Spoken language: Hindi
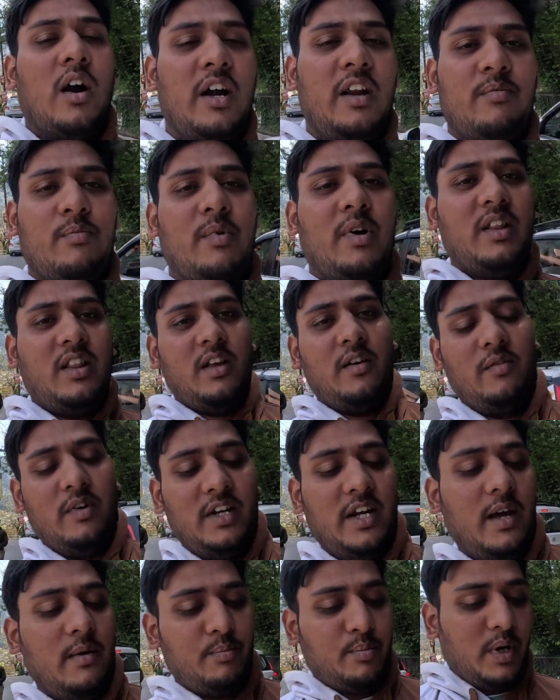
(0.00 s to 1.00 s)
हडिम्बा
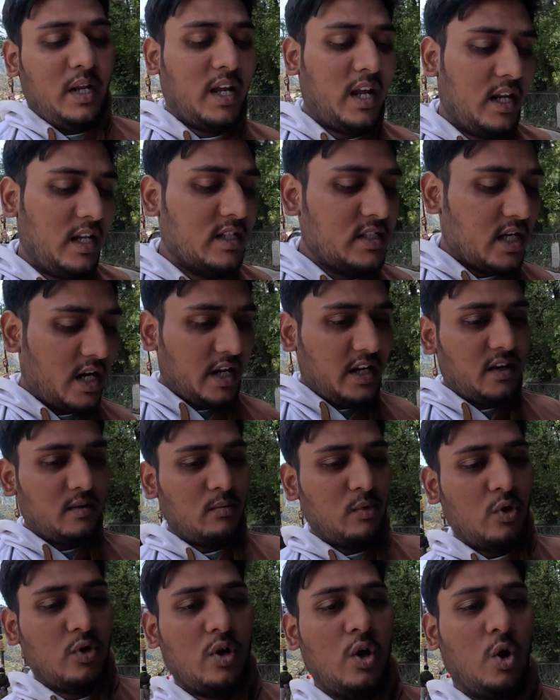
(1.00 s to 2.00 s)
देवी टेम्पल के लिए जा रहे हैं
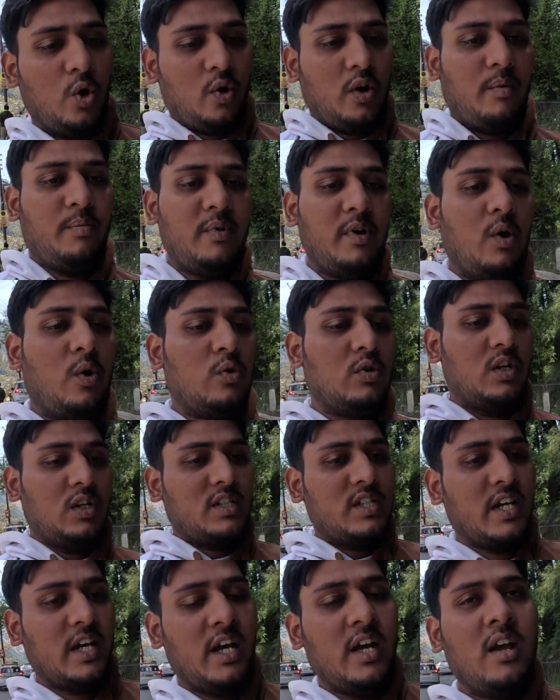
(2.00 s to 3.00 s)
हम लोग और अपने
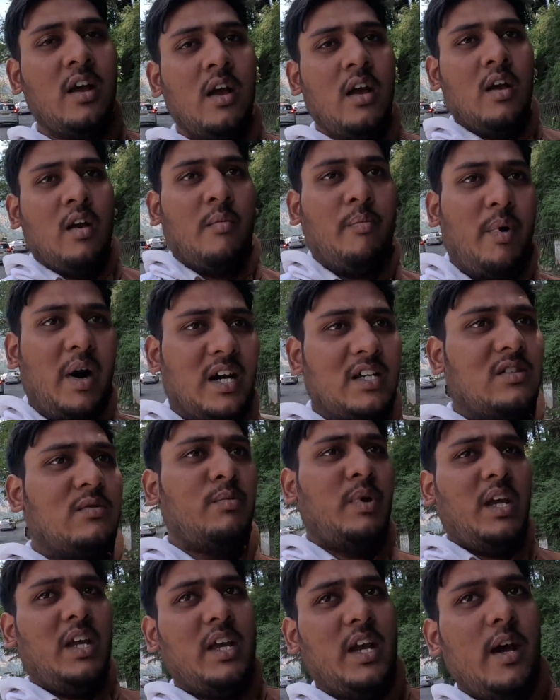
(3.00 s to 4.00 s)
होटल से पास
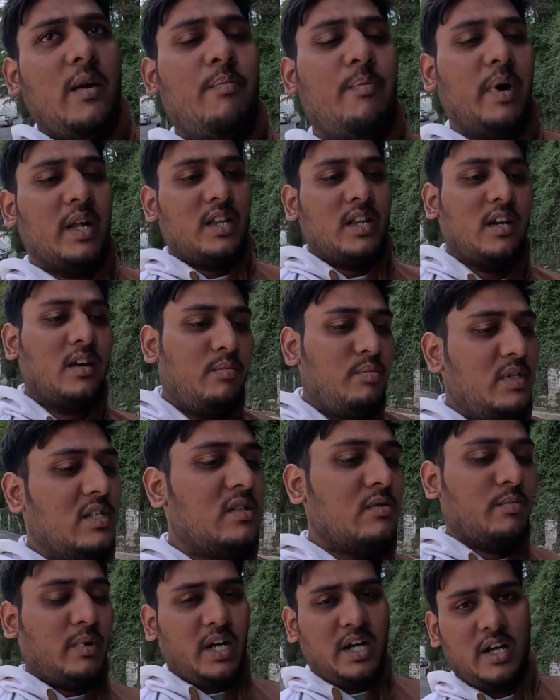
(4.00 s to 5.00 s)
में ही है पंद्रह
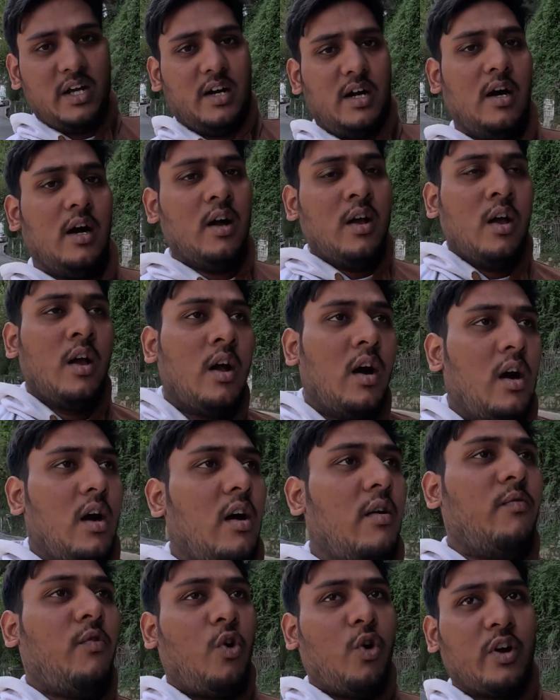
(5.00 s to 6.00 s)
बीस मिनट
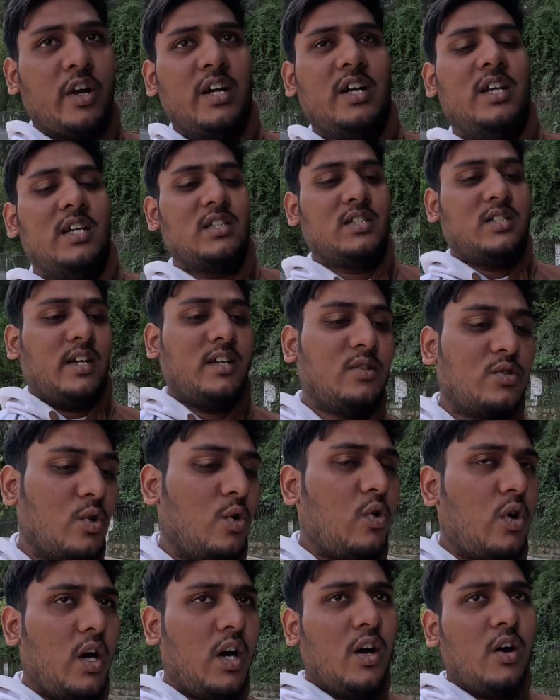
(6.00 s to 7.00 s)
का वॉकिंग डिस्टेंस
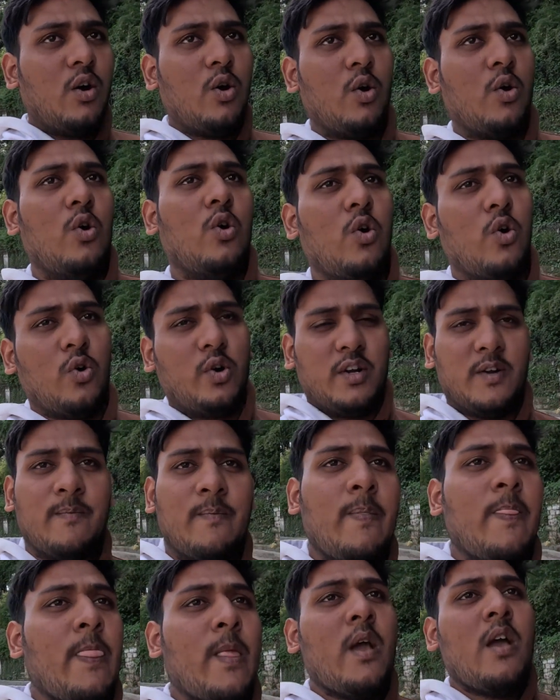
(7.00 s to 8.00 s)
होगा और
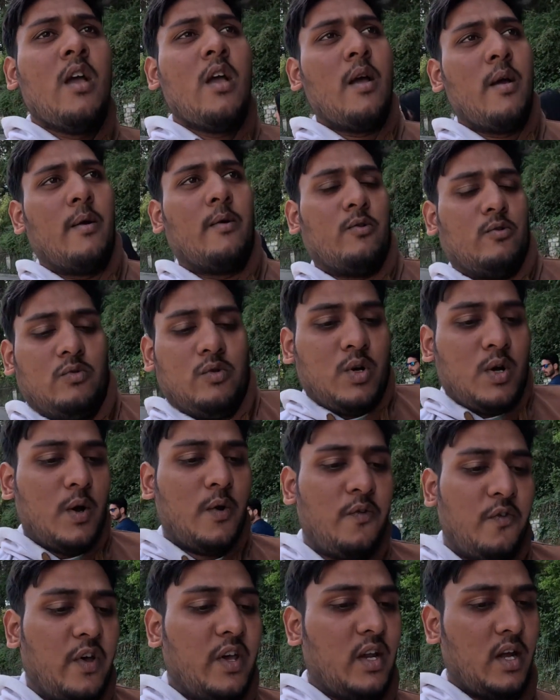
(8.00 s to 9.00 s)

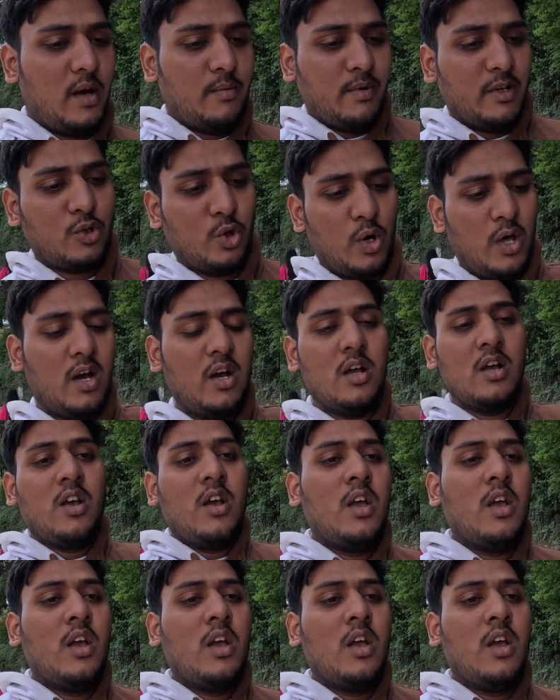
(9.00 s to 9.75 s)
फिर हमें थोड़ा